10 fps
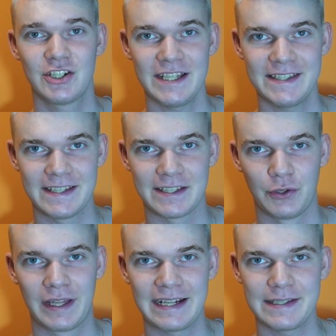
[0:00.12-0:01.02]
Cześć z tej
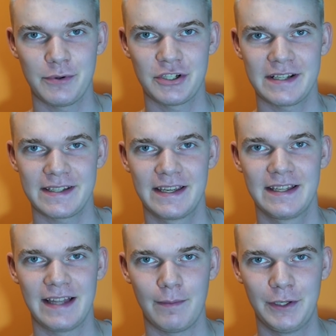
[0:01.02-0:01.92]
strony Kacper
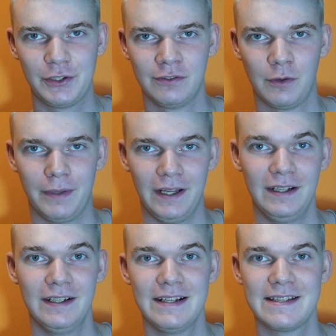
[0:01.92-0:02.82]
Żarski, tabletowo.pl.
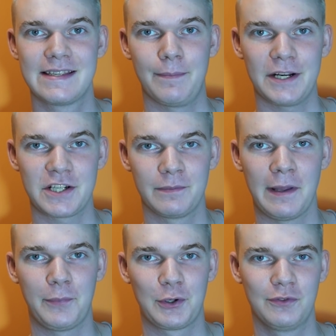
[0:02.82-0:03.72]
Zapraszam
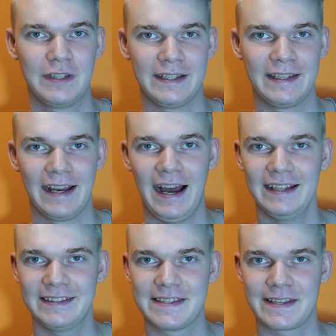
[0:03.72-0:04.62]
na porównanie
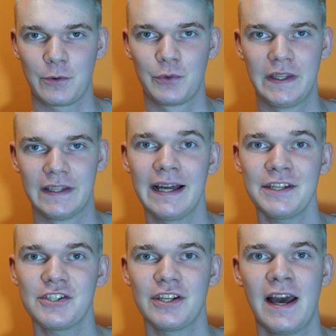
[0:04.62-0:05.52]
HTC
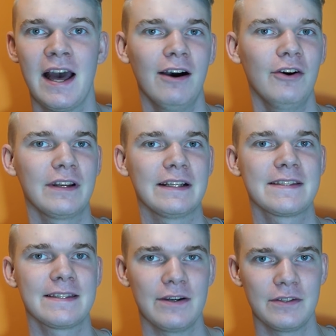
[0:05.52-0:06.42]
U11
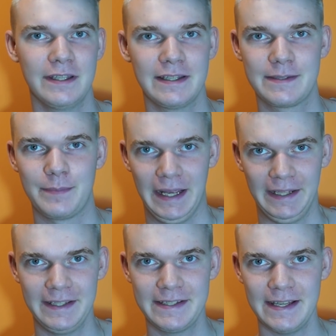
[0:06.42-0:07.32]
oraz Sony
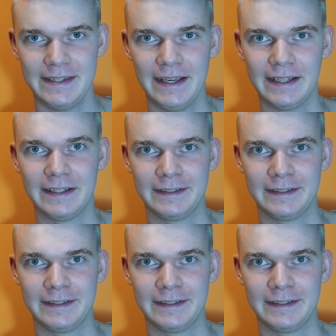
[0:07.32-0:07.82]
Xperia XZ1.